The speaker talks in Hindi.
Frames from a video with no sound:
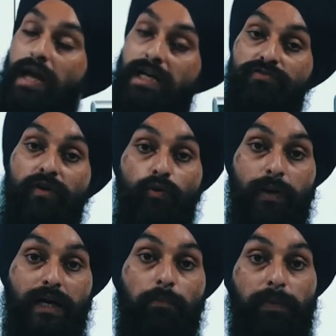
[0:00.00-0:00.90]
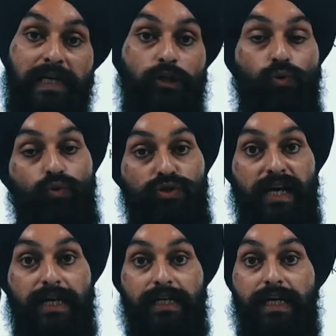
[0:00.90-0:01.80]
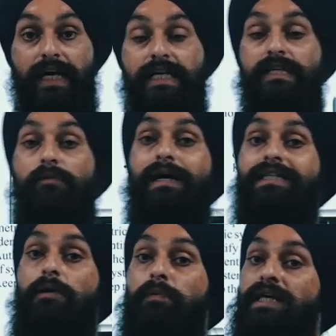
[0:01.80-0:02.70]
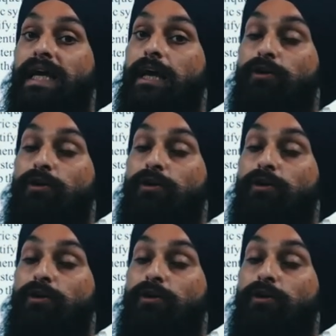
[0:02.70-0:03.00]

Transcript: नेक्स्ट वीडियो में कंप्लीट हो जाएंगे ठीक है इसके बाद आपका ये